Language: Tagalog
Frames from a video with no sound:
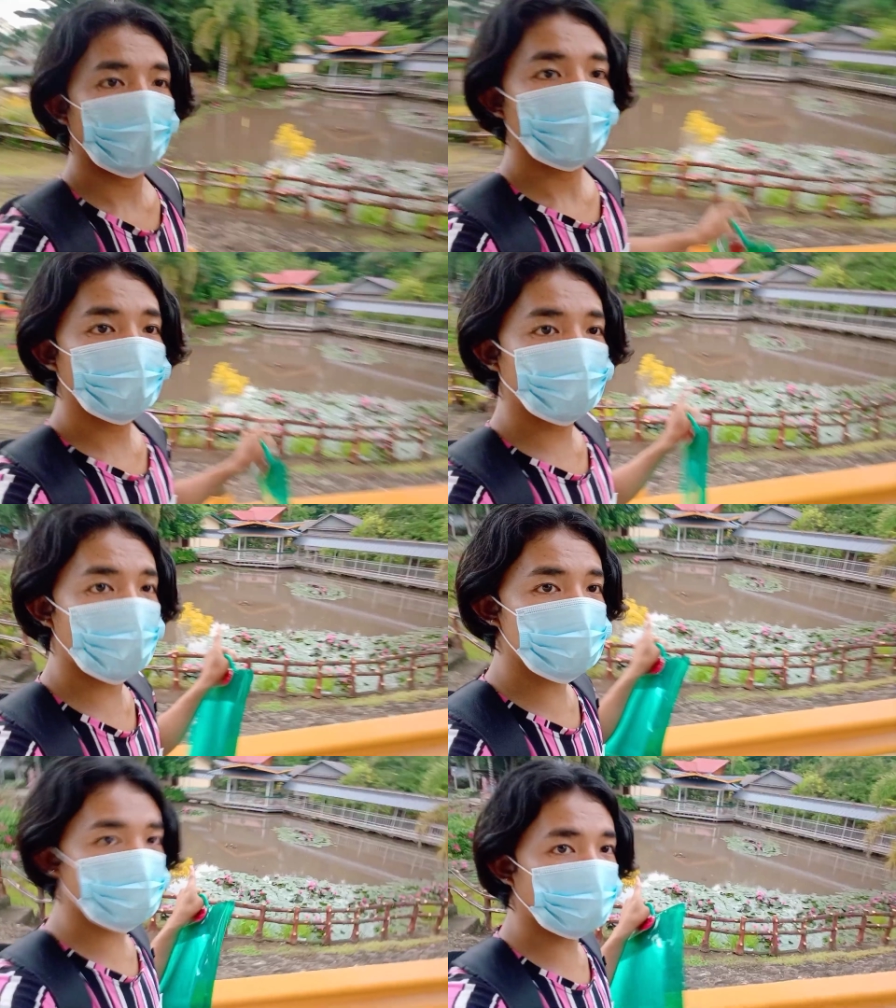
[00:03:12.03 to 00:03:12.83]
Yung
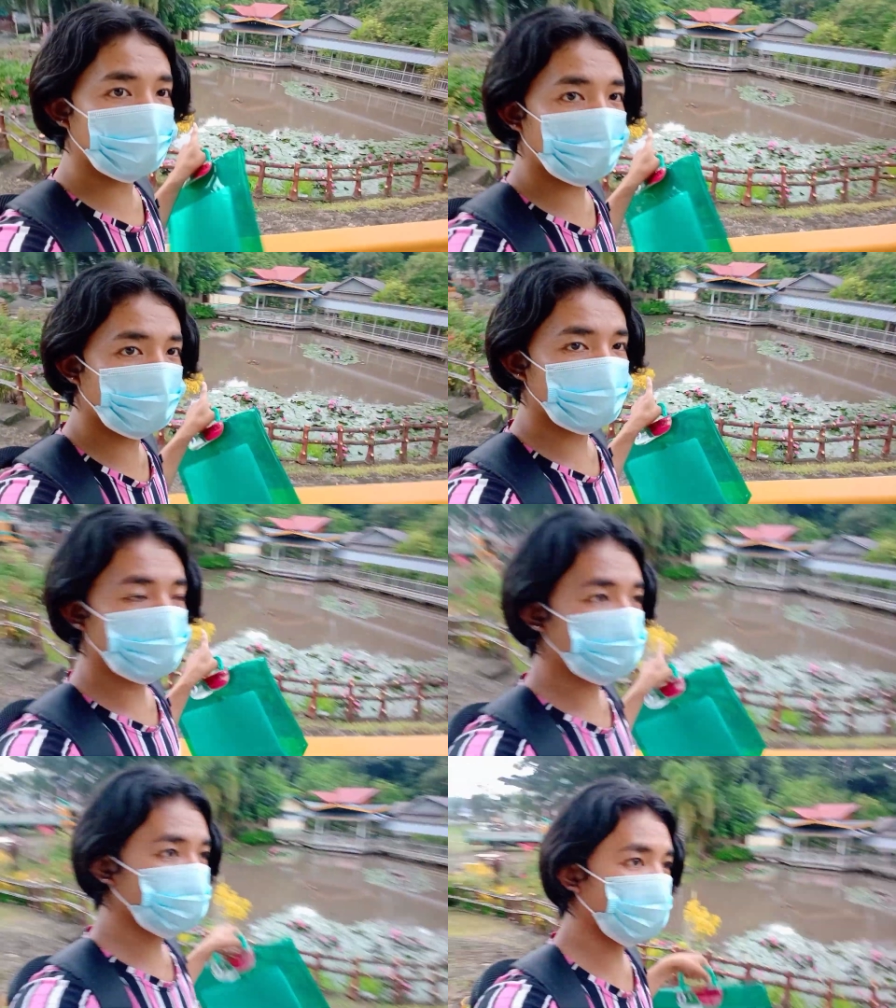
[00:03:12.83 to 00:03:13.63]
face pa nila oh,
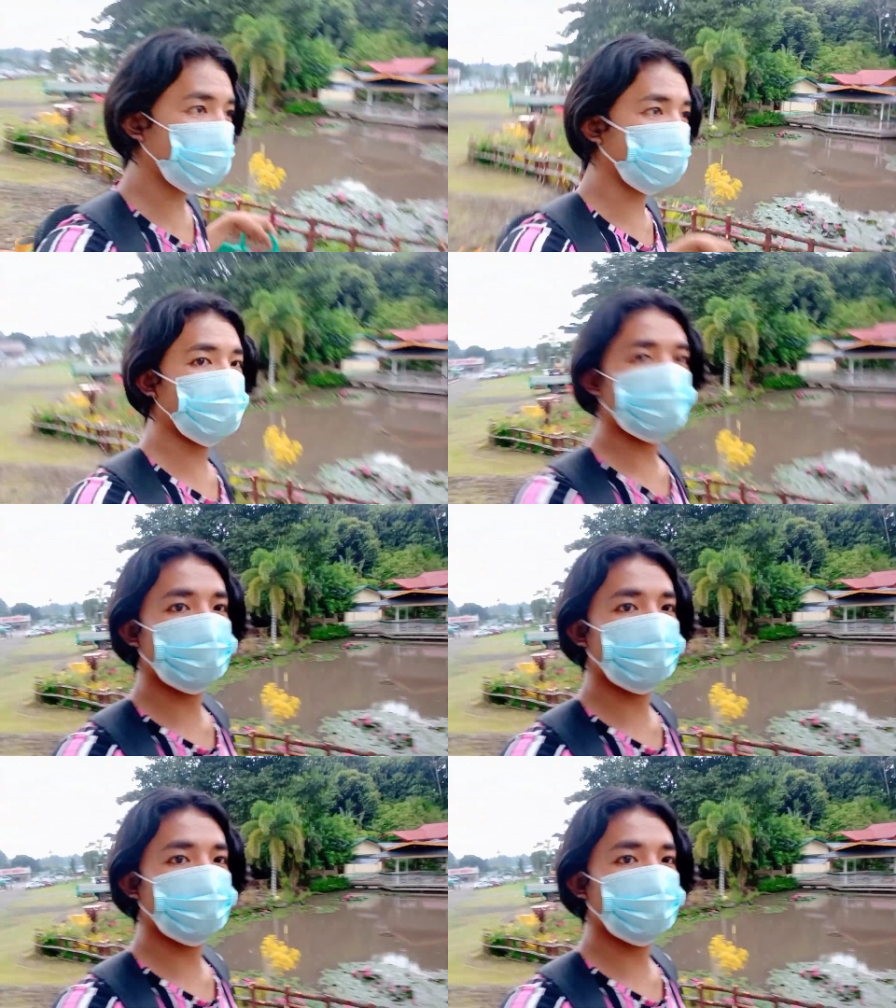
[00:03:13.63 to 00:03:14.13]
dito.